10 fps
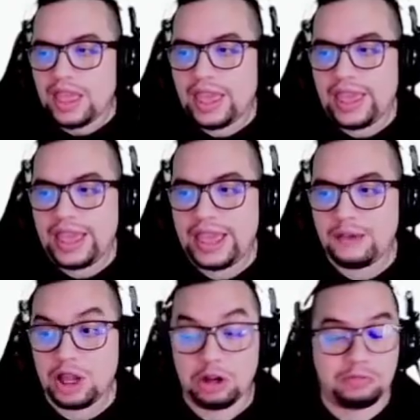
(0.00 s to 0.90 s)
Y
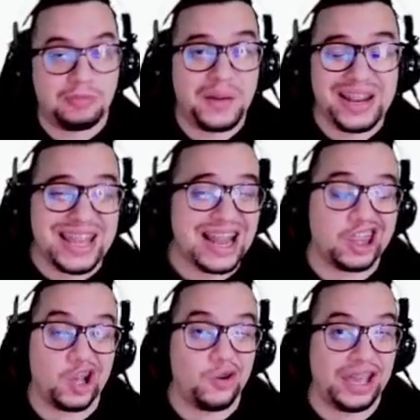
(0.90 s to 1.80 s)
bueno, va a venir el
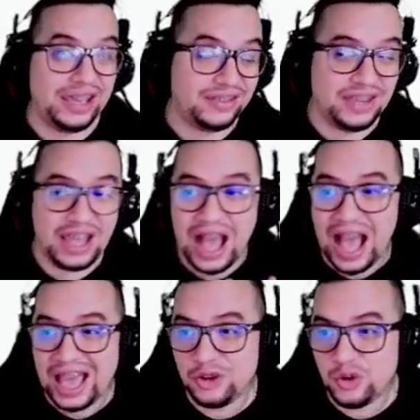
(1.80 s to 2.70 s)
dron este,
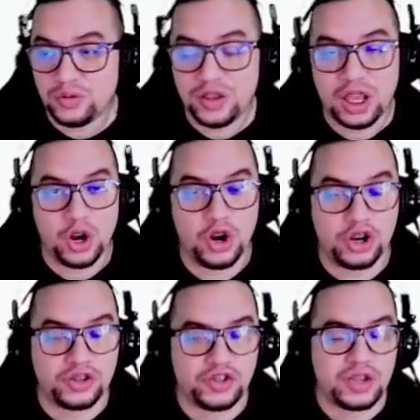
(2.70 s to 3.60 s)
Iron
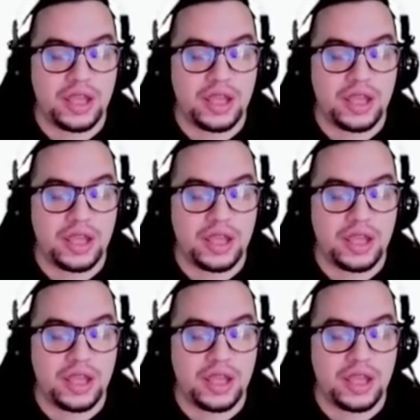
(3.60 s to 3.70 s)
Heart.